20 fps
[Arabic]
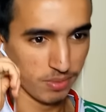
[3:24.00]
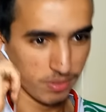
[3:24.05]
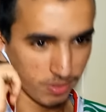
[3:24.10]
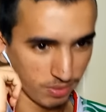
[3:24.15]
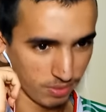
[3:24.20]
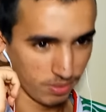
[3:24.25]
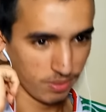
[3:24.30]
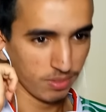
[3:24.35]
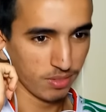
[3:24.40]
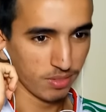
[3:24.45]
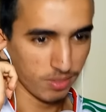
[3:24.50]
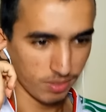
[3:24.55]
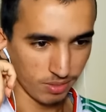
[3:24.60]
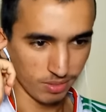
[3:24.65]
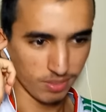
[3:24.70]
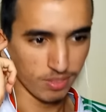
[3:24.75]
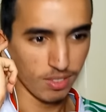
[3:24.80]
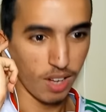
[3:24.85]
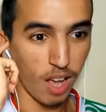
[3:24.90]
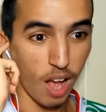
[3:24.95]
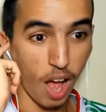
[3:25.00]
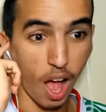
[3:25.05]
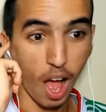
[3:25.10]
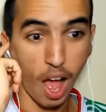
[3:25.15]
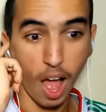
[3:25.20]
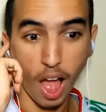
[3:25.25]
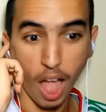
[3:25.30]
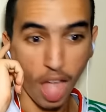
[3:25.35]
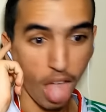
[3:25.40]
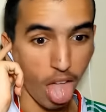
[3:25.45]
حاصلين في قسم الهوات
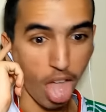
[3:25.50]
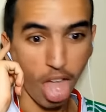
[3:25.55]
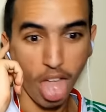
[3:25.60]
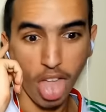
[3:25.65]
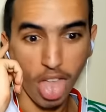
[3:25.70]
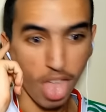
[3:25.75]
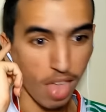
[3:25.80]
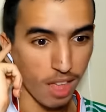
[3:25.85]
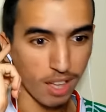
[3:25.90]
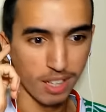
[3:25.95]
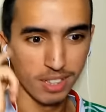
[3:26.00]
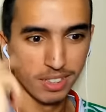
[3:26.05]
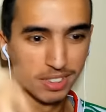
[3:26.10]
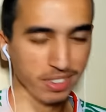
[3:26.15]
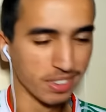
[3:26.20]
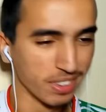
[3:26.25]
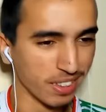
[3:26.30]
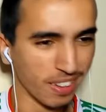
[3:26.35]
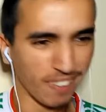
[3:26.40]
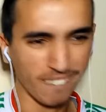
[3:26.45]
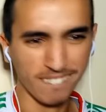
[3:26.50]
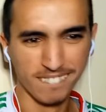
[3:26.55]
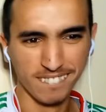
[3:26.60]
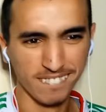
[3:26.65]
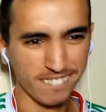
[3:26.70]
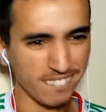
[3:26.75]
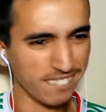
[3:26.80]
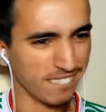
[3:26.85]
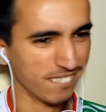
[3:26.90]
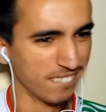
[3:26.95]
تمرت موسيقتي العالم دوات
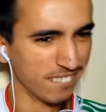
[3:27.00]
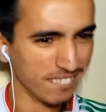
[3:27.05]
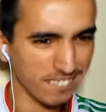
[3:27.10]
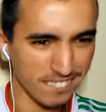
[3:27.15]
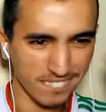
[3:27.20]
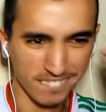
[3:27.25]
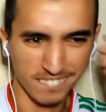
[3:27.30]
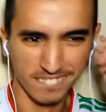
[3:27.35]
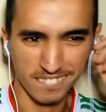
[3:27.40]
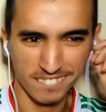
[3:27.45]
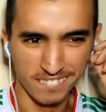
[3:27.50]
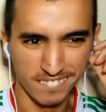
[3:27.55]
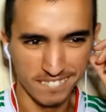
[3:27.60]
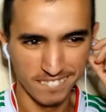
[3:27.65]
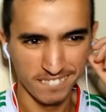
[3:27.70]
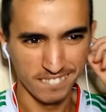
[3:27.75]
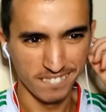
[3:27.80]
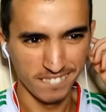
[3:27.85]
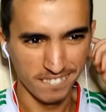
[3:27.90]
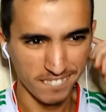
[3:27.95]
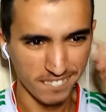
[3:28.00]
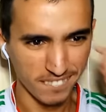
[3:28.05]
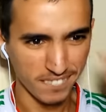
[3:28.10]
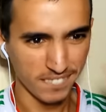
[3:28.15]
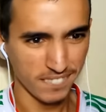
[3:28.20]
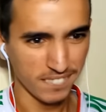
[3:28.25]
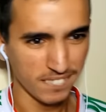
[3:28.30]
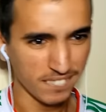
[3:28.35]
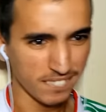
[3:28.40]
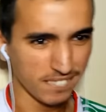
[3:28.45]
كان شوتي اي حي عليا
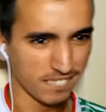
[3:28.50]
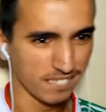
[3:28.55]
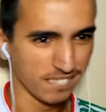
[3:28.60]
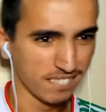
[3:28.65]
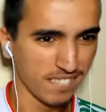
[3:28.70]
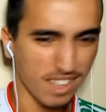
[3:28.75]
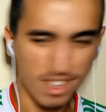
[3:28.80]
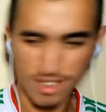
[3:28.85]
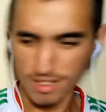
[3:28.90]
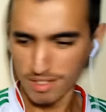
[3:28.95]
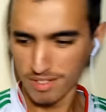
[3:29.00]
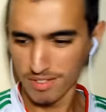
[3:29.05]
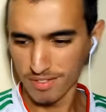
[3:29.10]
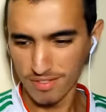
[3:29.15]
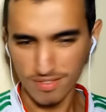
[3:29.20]
تلوات اه كي ضحكوني